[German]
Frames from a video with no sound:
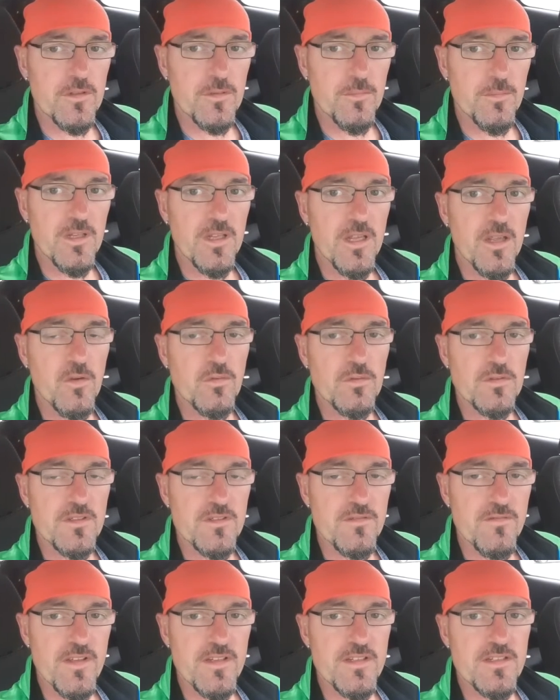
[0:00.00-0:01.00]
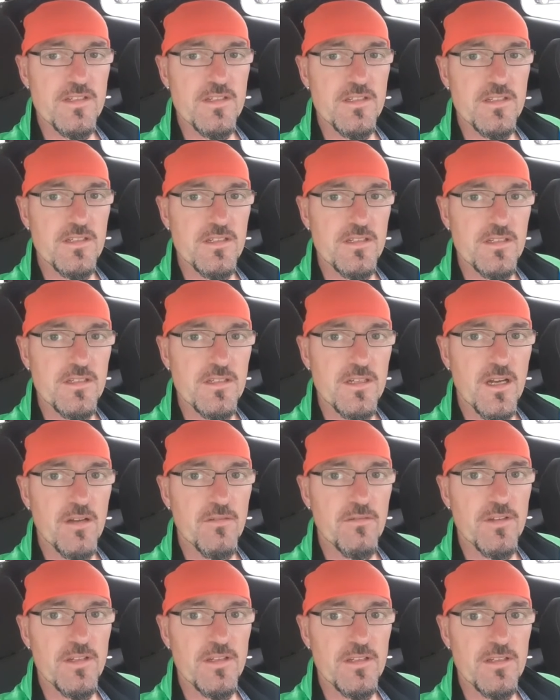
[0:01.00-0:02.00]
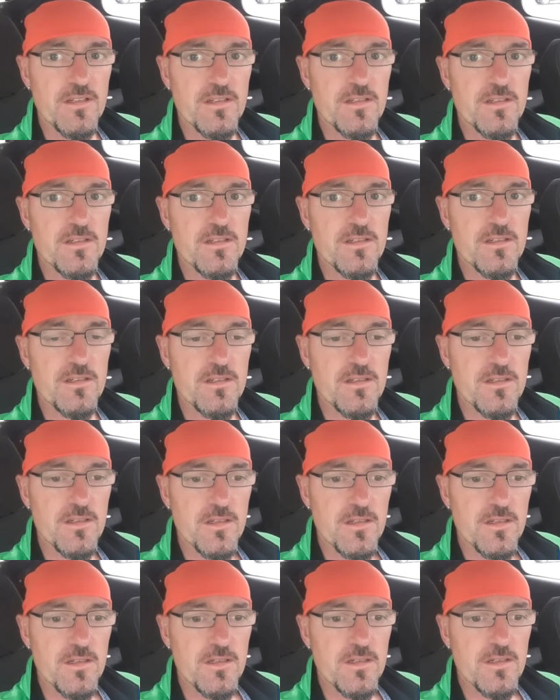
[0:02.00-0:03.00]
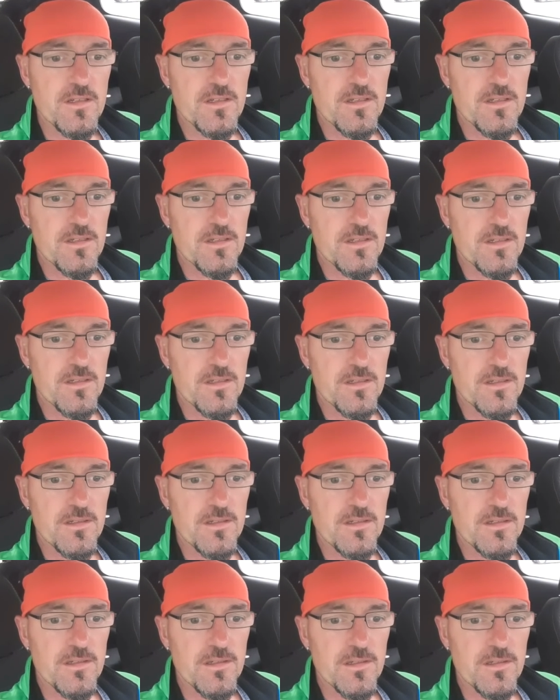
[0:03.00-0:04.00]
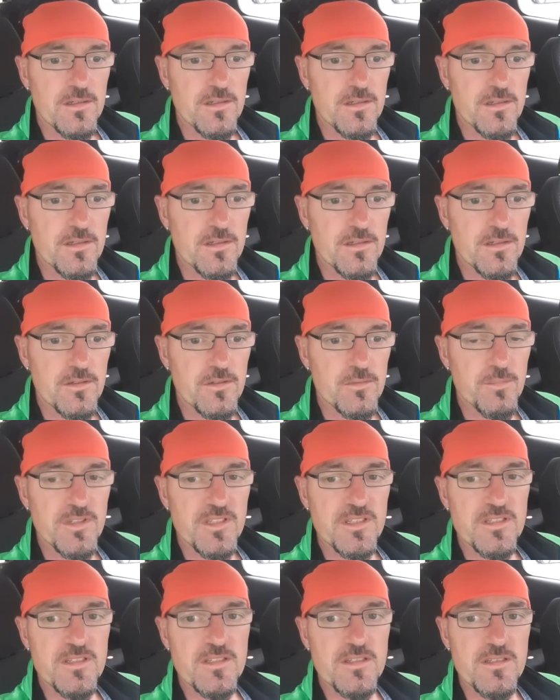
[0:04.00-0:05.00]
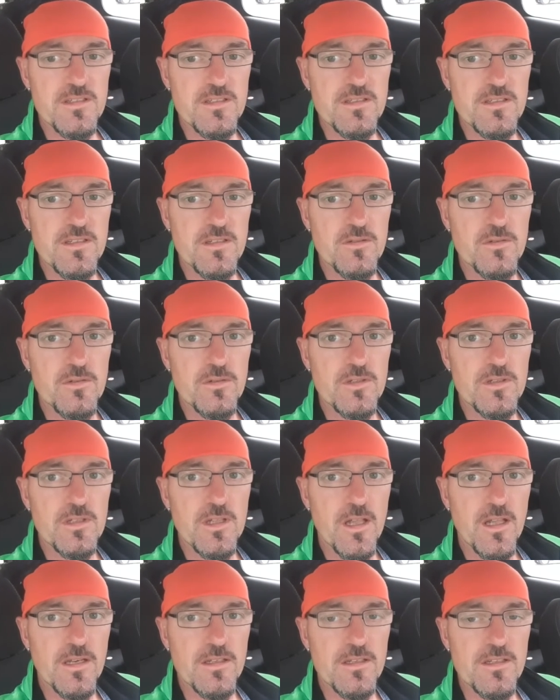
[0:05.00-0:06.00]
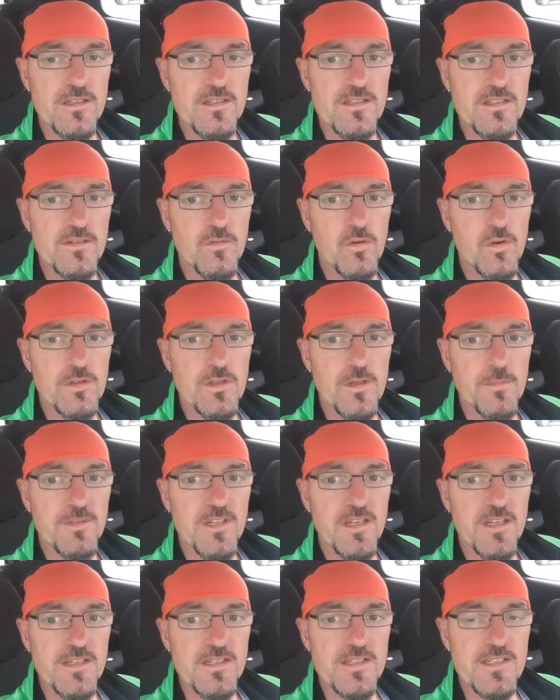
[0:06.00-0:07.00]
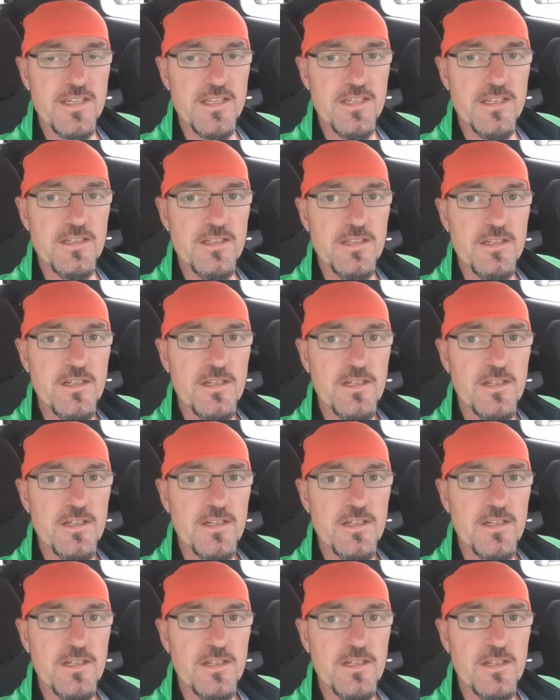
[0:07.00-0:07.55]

die Begehung des westlichen Karwendel äh, ist natürlich leider nichts geworden, habt ihr ja gesehen.